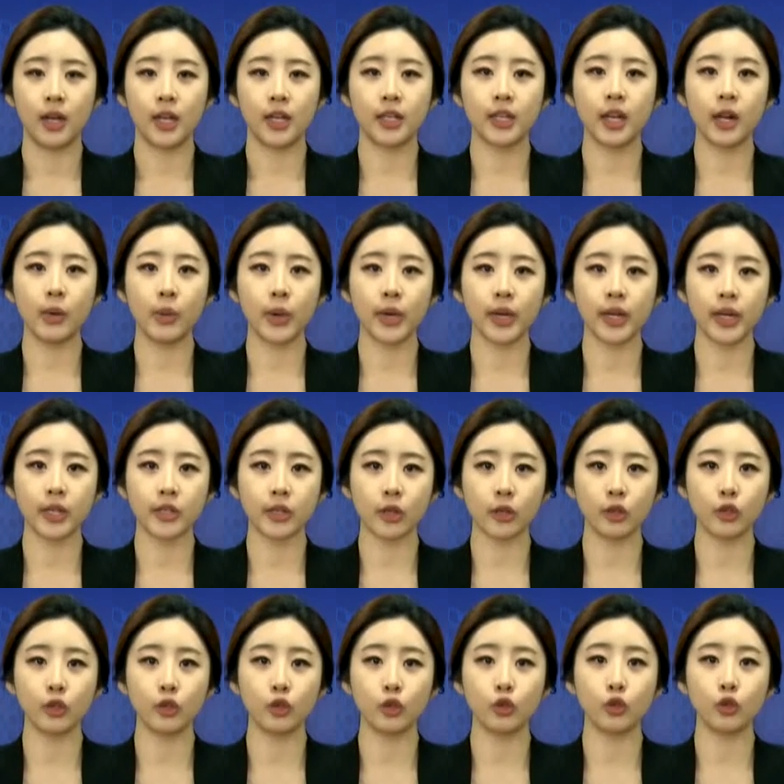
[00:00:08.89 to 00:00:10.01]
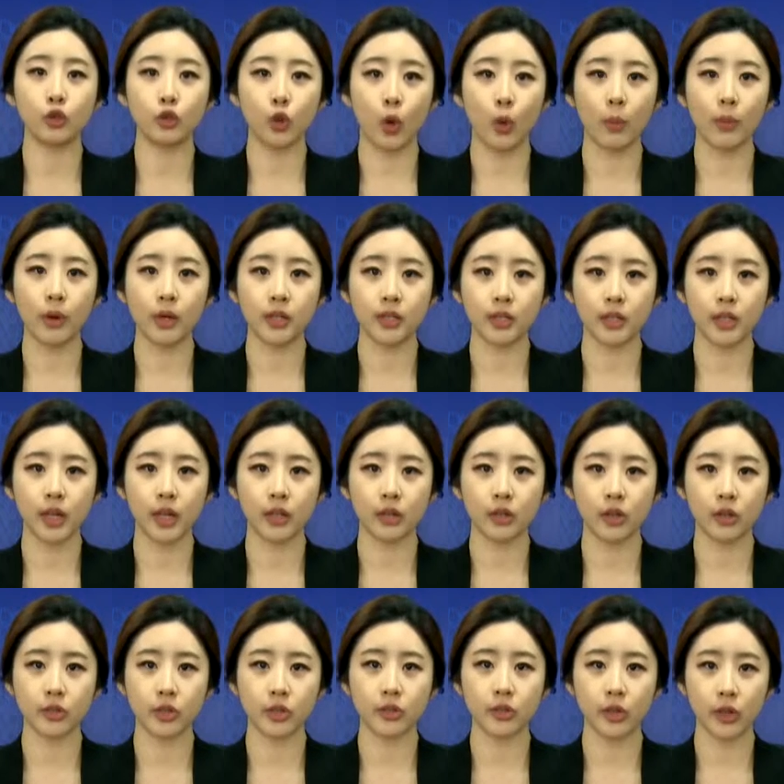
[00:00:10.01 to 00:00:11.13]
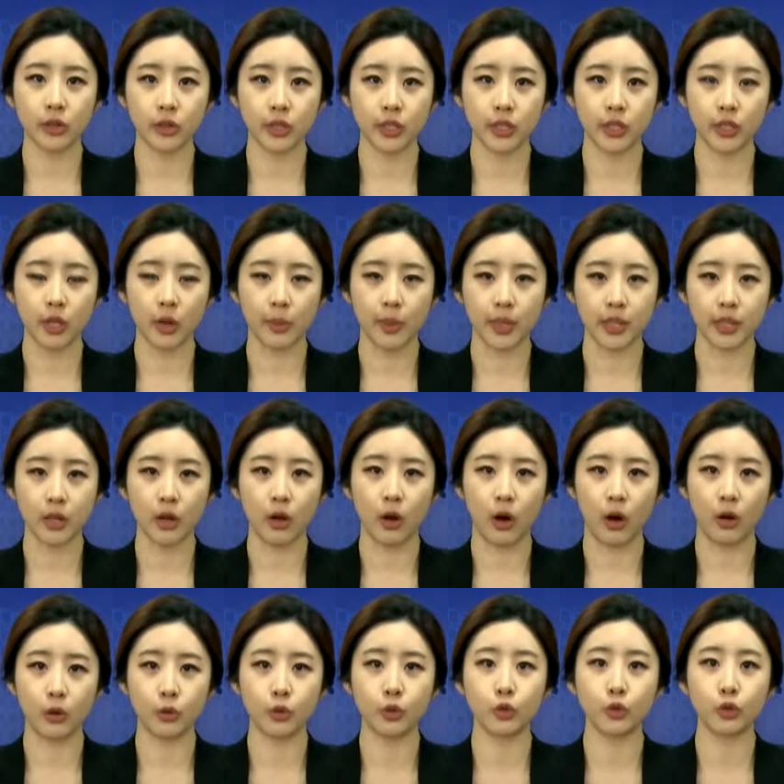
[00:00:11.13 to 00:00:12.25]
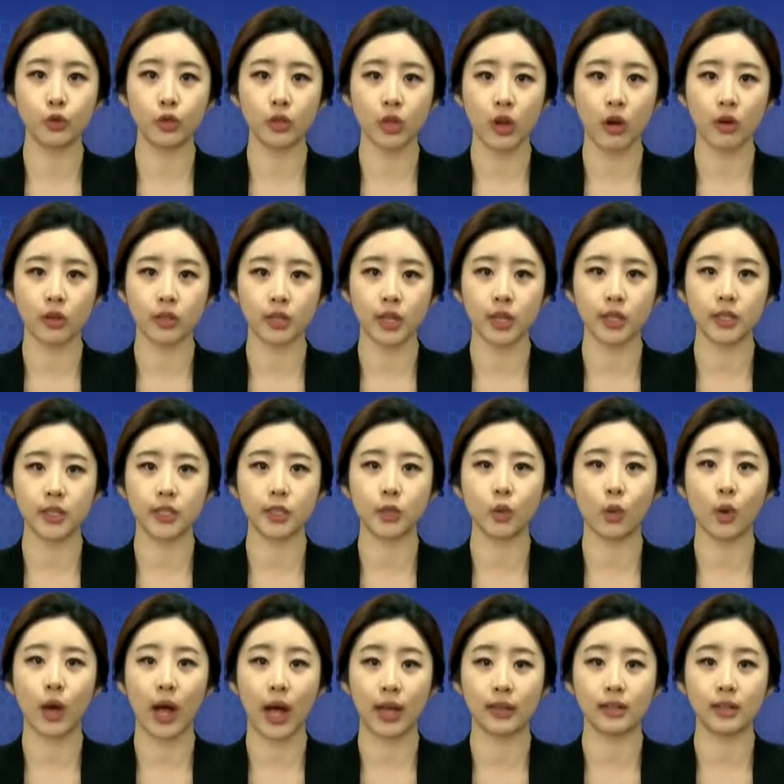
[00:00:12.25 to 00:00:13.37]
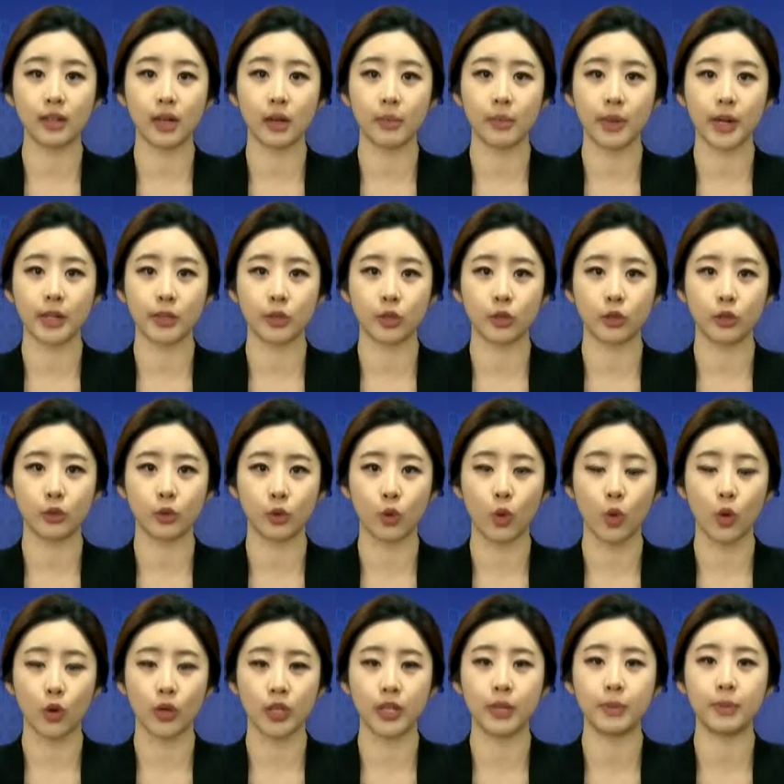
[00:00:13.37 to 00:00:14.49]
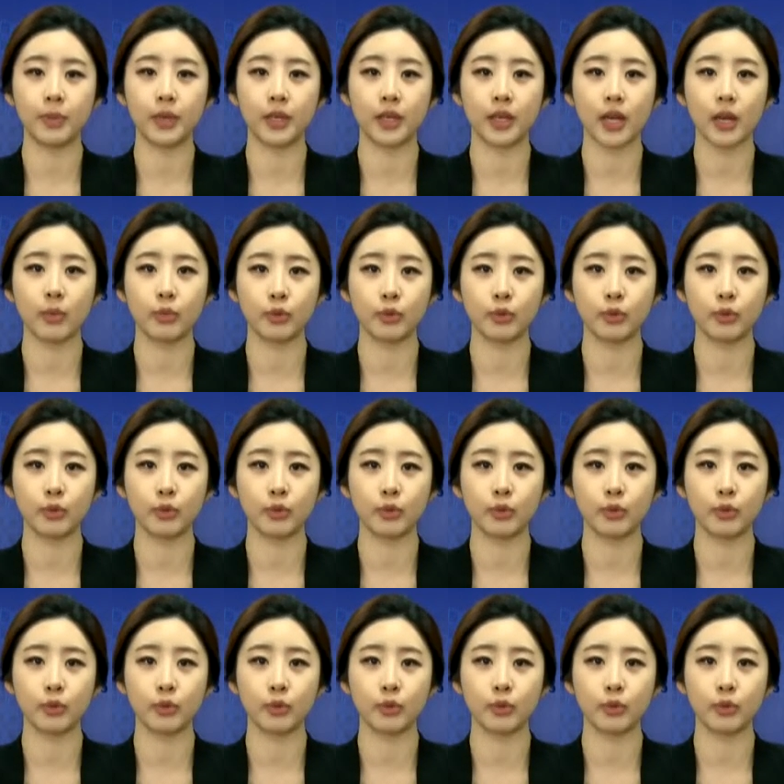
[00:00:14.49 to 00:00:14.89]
이날 회의에서는 뉴 노멀 시대에 들어선 현 시점에서 중국 경제의 지속 가능한 발전을 두고 깊이 있게